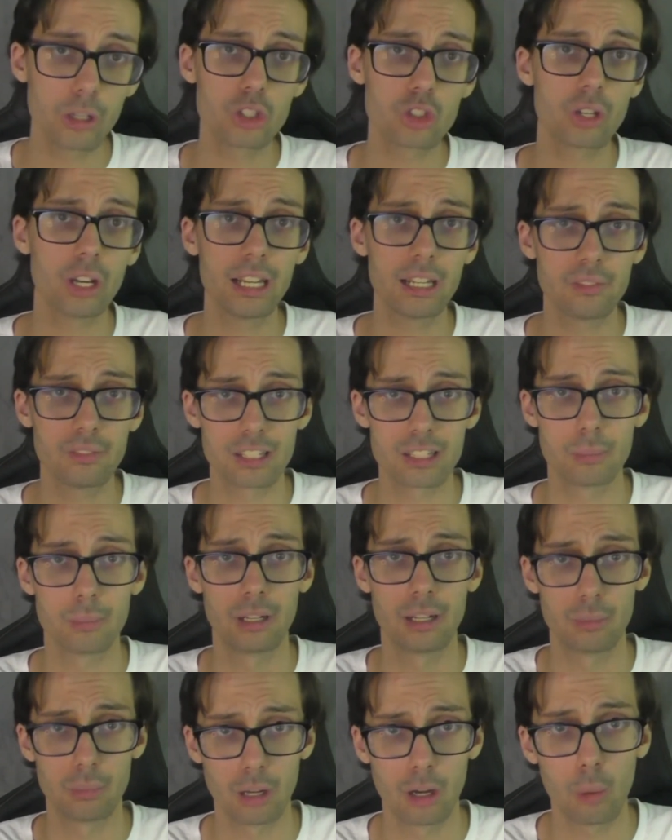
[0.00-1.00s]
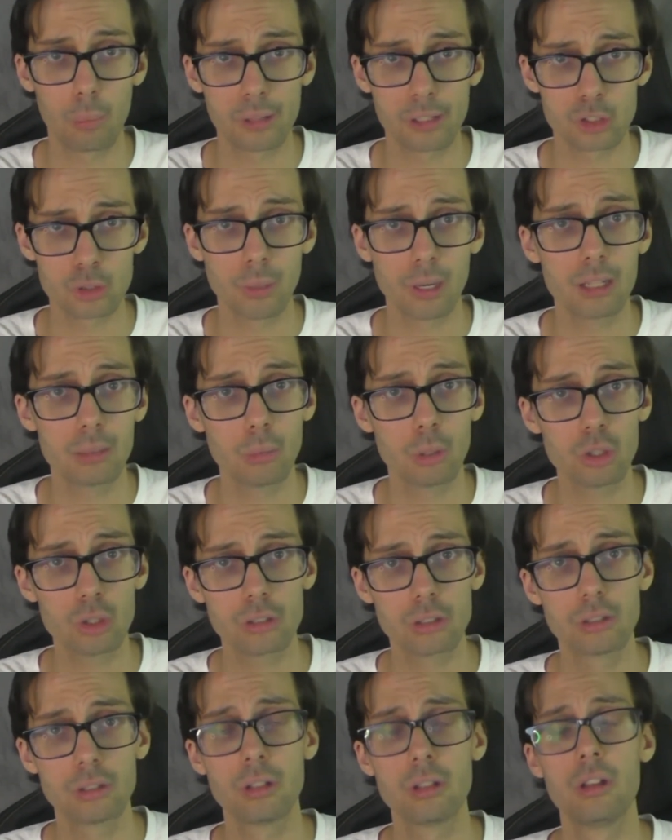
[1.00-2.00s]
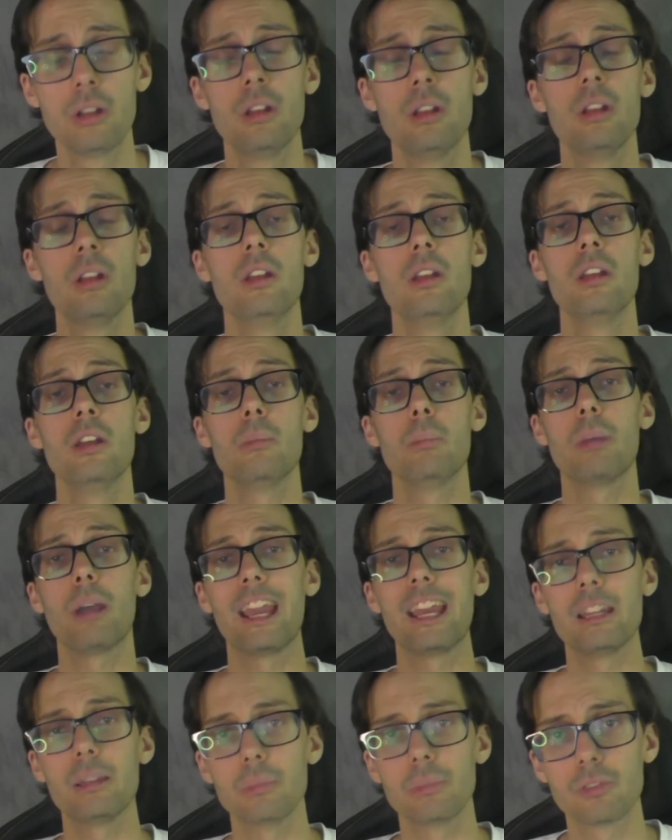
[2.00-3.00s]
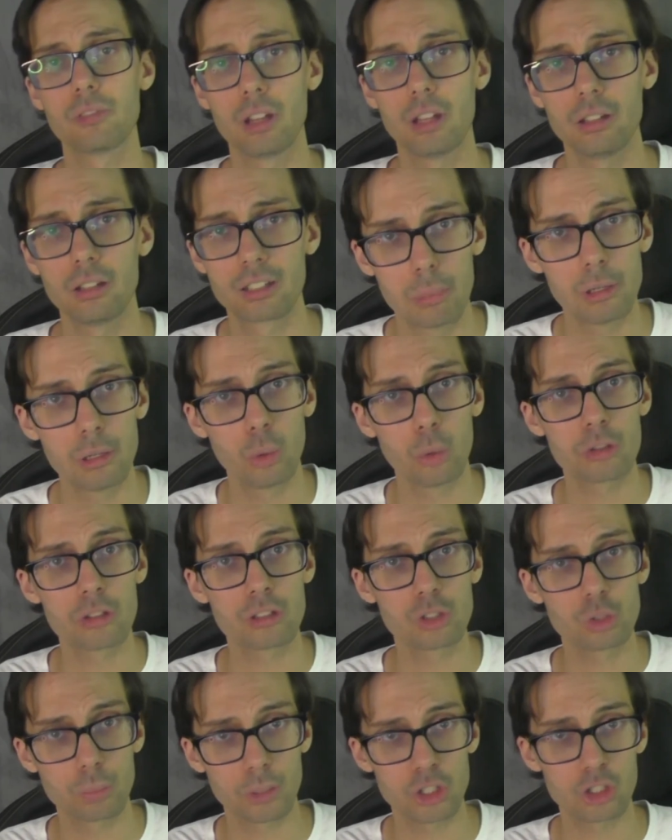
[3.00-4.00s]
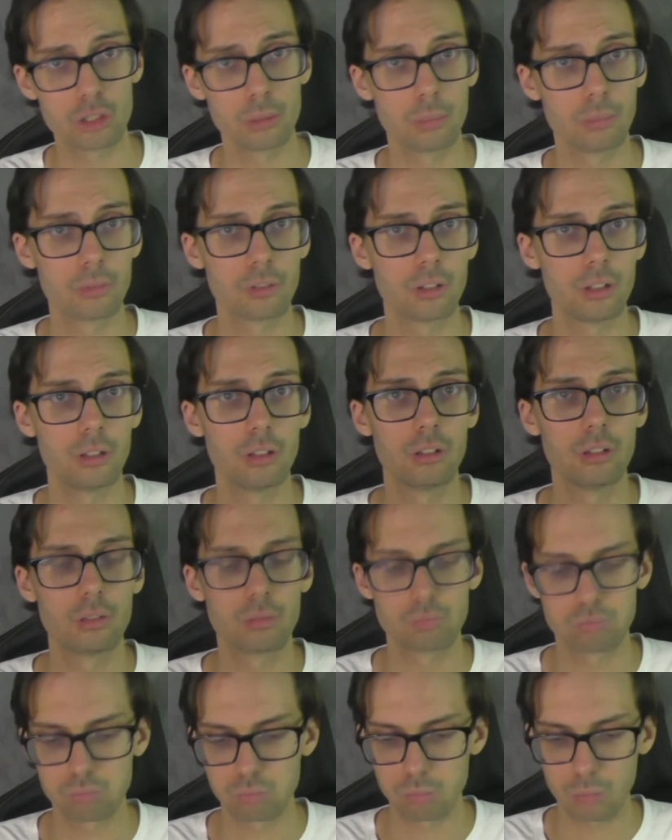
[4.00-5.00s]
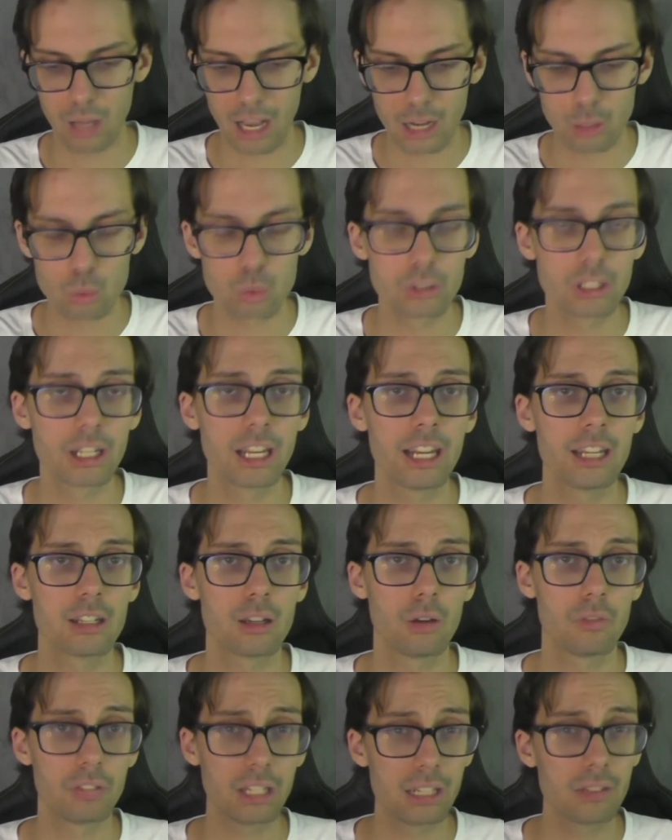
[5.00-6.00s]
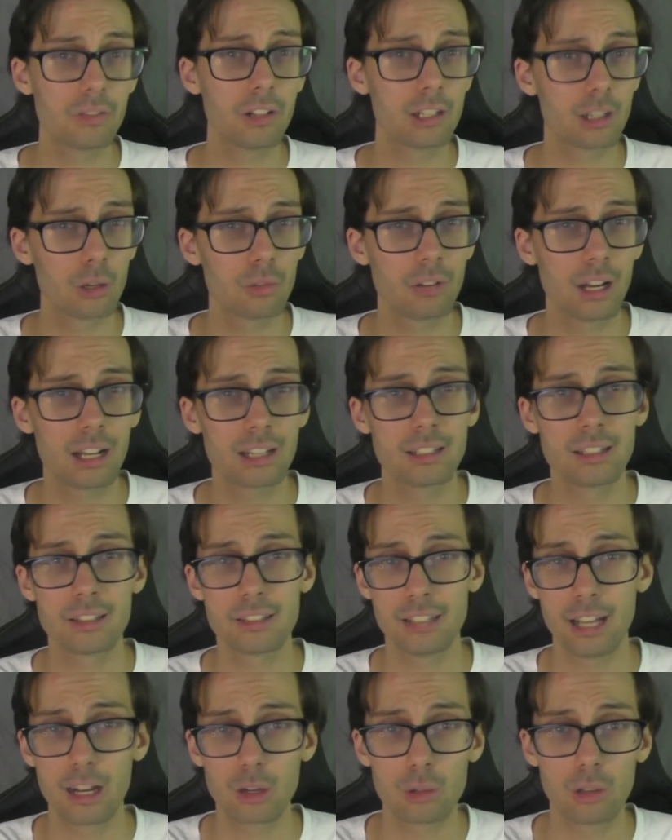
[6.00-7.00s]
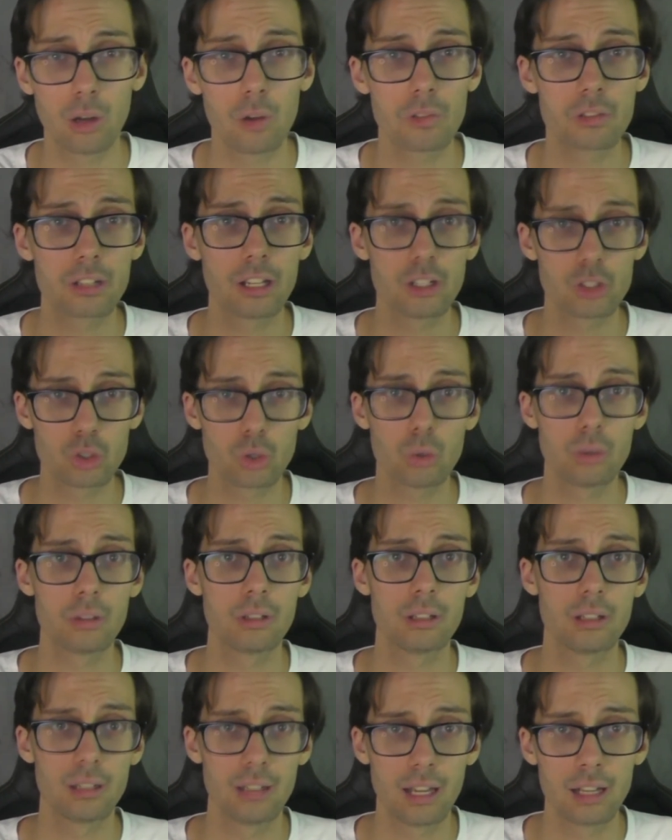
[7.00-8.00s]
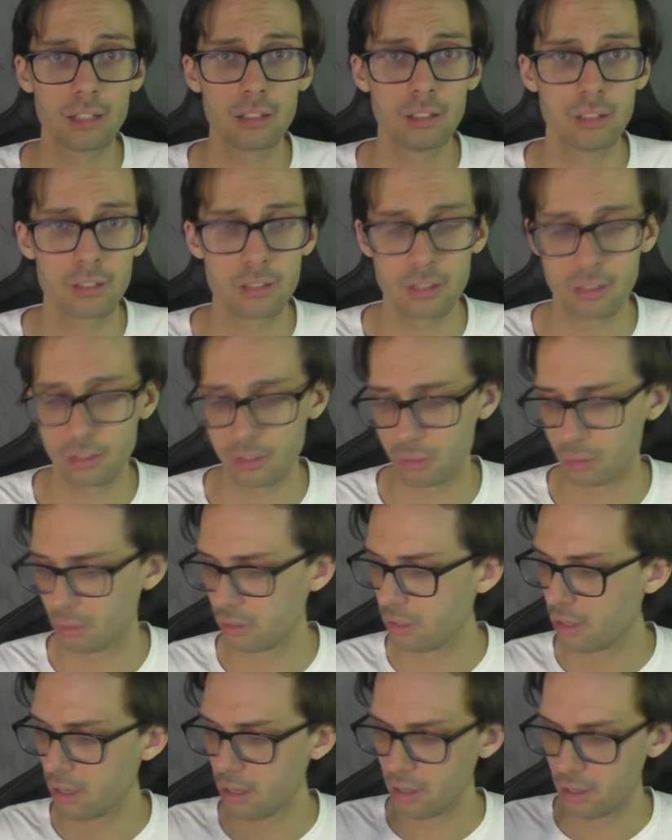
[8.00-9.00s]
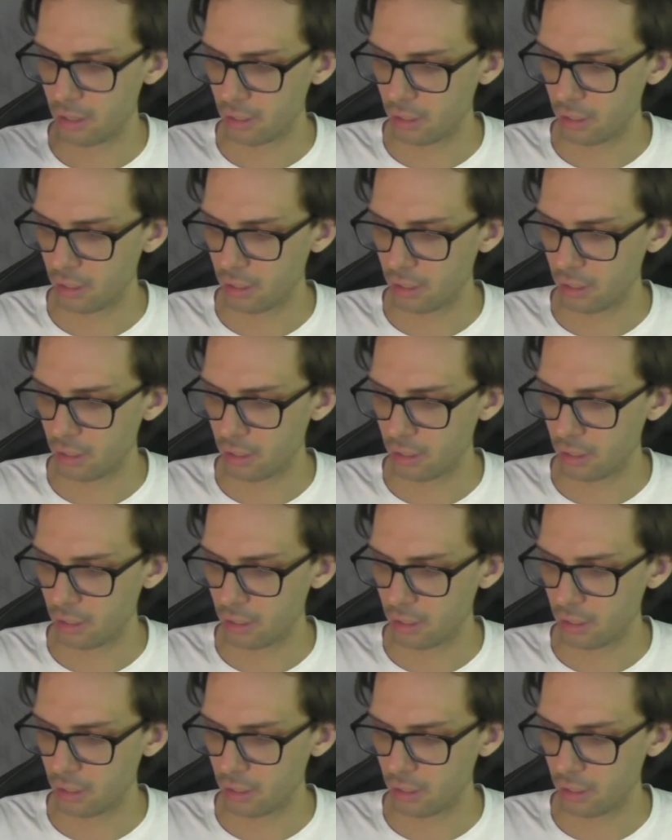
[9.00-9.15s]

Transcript: zu entscheiden, was man hauptsächlich machen möchte. Bei einem kabellosen, sprich einem äh, Akkugerät, auf jeden Fall darauf achten, dass die Akkulaufzeit schön lange ist. Also